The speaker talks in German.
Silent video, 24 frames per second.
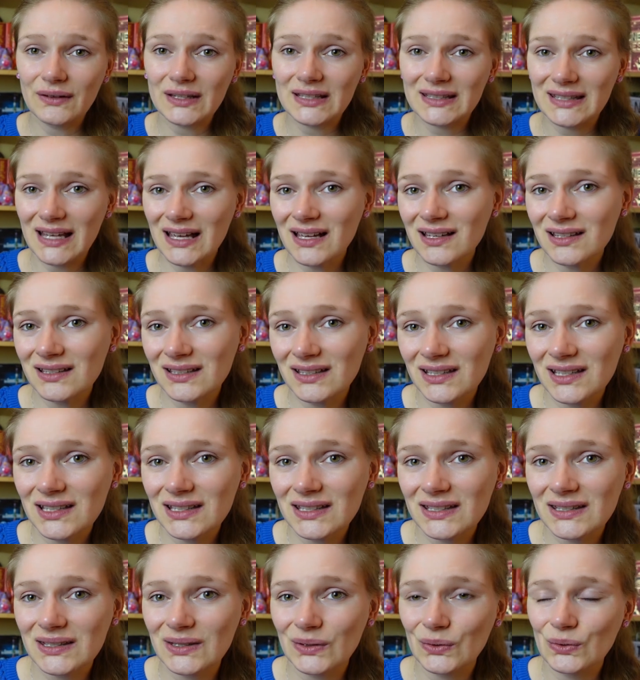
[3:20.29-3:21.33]
was Sache
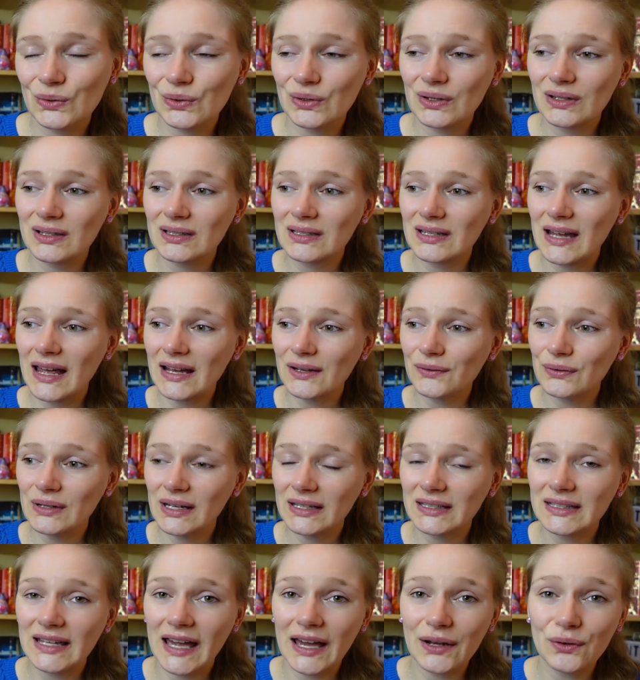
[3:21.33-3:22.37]
ist und hat
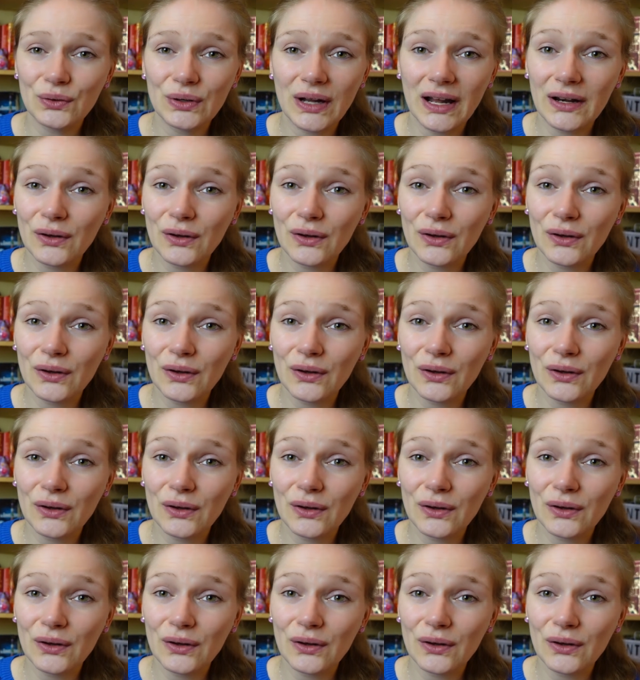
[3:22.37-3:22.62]
vielleicht die ein oder